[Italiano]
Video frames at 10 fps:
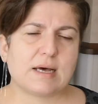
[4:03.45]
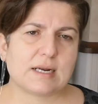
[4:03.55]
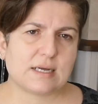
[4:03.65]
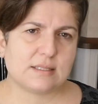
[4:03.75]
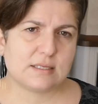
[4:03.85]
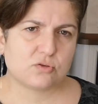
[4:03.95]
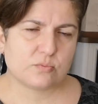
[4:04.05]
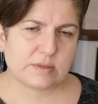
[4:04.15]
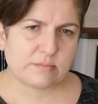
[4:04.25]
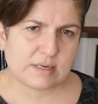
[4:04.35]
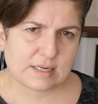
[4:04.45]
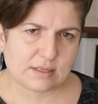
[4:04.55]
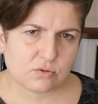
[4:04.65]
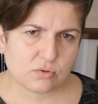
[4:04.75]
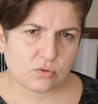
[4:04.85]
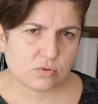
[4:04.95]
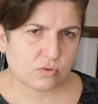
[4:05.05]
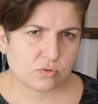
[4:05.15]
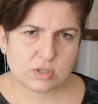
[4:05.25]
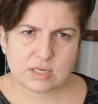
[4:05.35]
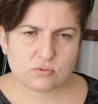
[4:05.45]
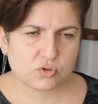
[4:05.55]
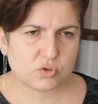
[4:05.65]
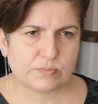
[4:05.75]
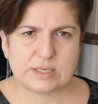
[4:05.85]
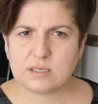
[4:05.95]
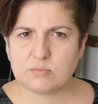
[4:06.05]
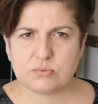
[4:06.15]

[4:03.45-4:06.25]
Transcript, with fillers: marca del supermercato dell'Eurospin